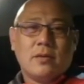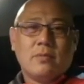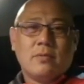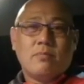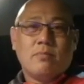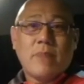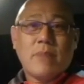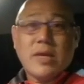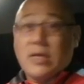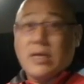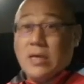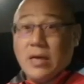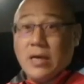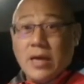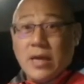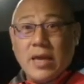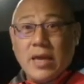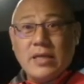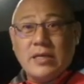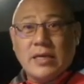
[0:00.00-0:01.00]
ไม่เค
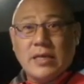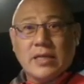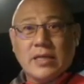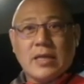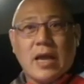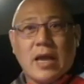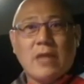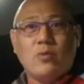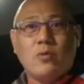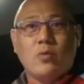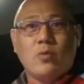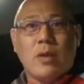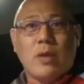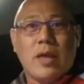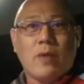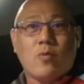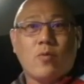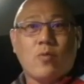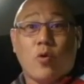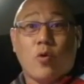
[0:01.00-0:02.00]
ยให้เกียรติใครอยู่
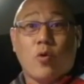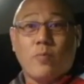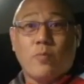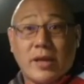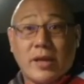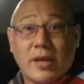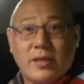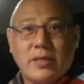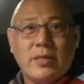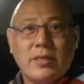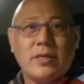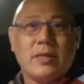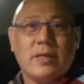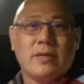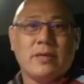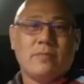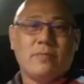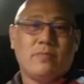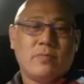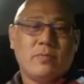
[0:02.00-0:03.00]
แล้ว คนพันนี้
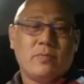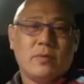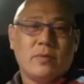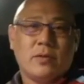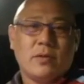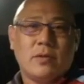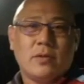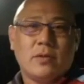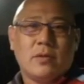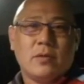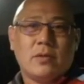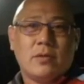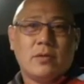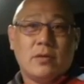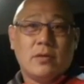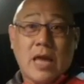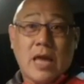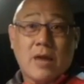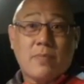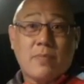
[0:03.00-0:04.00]

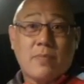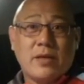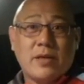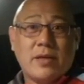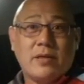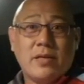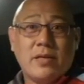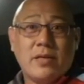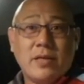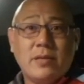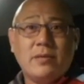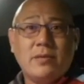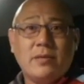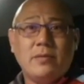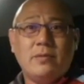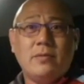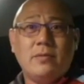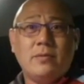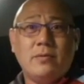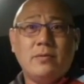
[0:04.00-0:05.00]
หนักแผ่นดิน
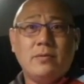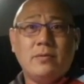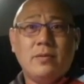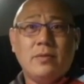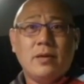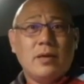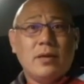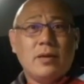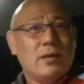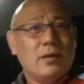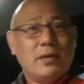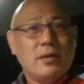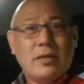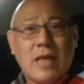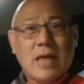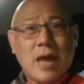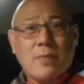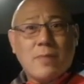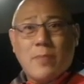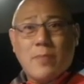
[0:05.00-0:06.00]

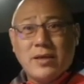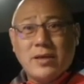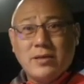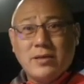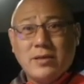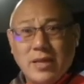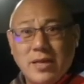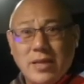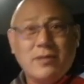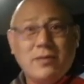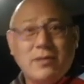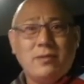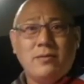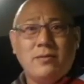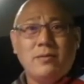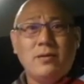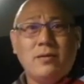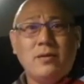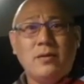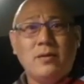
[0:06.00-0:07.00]
หนักแผ่นดิน
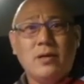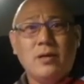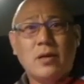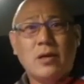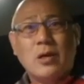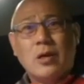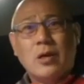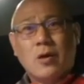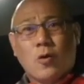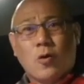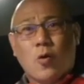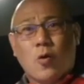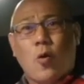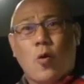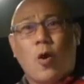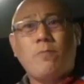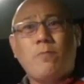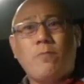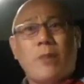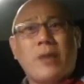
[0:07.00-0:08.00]

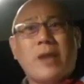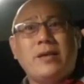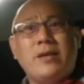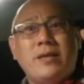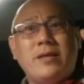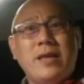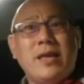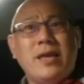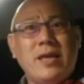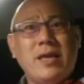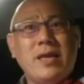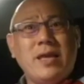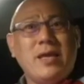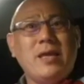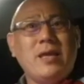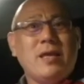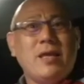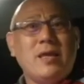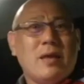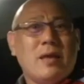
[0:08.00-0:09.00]
คนพันนี้
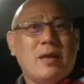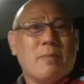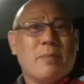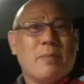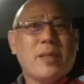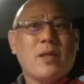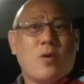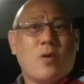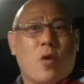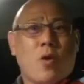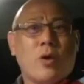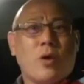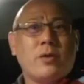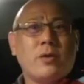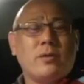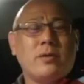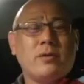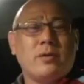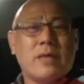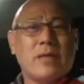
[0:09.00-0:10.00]
เป็นคน
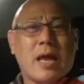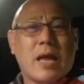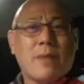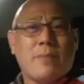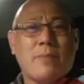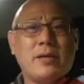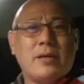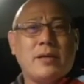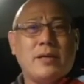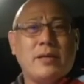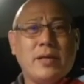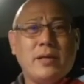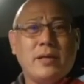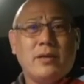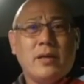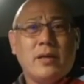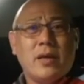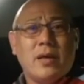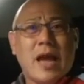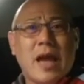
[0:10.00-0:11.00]
หนักแผ่นดิน
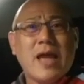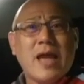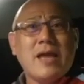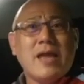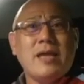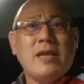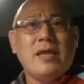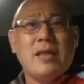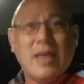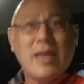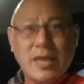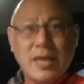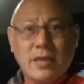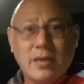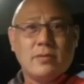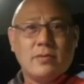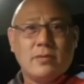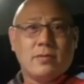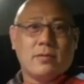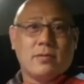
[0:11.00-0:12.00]
ไอ้ลิง
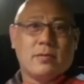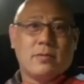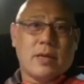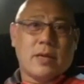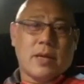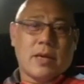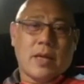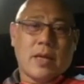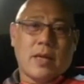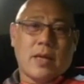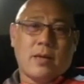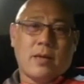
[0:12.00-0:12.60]
นั่นนะ